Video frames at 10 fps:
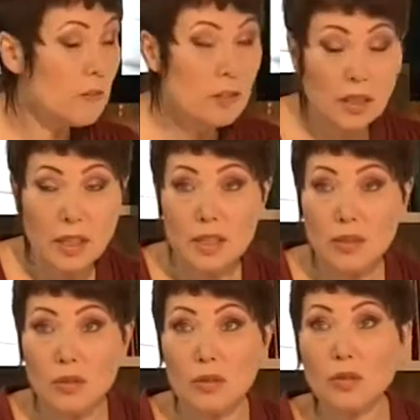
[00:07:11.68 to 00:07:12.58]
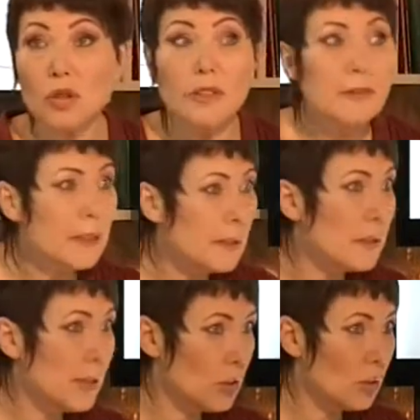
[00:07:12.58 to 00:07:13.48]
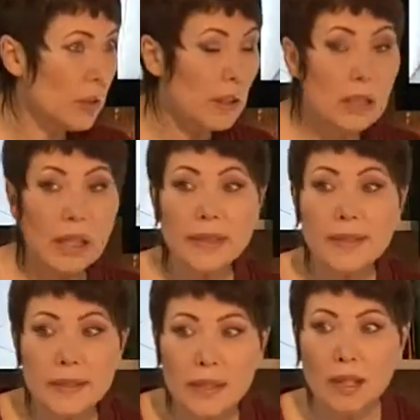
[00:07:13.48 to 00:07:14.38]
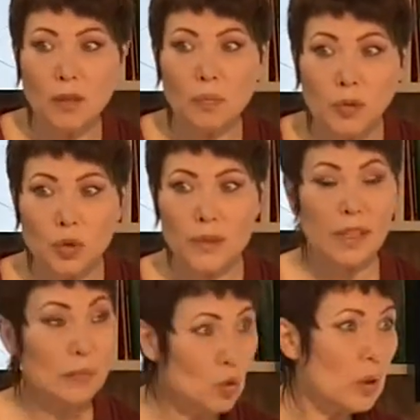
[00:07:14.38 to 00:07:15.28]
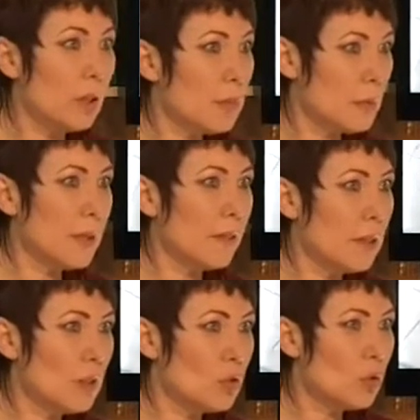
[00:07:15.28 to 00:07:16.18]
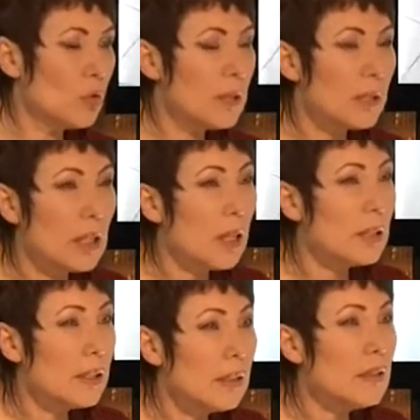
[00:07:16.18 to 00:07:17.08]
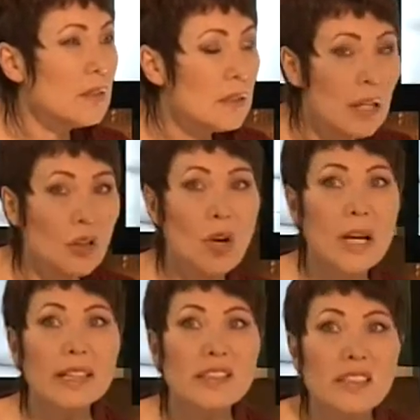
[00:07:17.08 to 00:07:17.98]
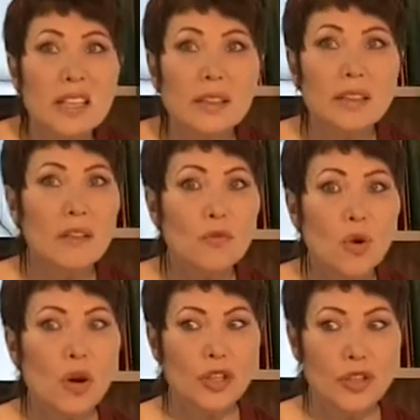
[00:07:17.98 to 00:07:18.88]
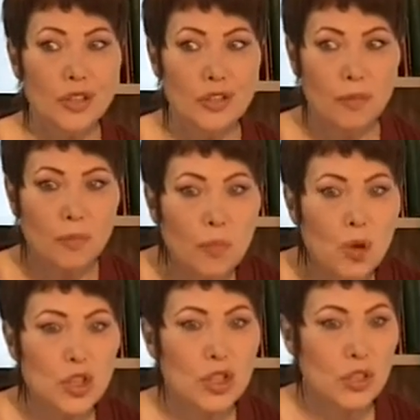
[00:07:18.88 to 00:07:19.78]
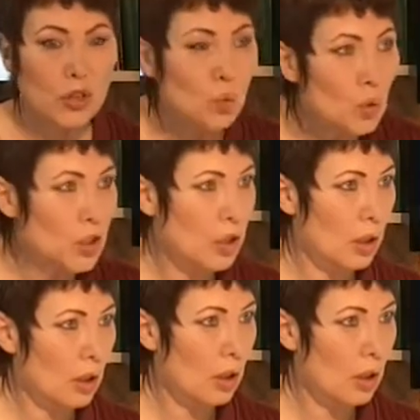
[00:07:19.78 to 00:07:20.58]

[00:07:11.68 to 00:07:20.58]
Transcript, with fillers: театр с удивительной историей. Я не знаю просто, я много лет преподавала историю театра, я, я не знаю ни одного больше случая,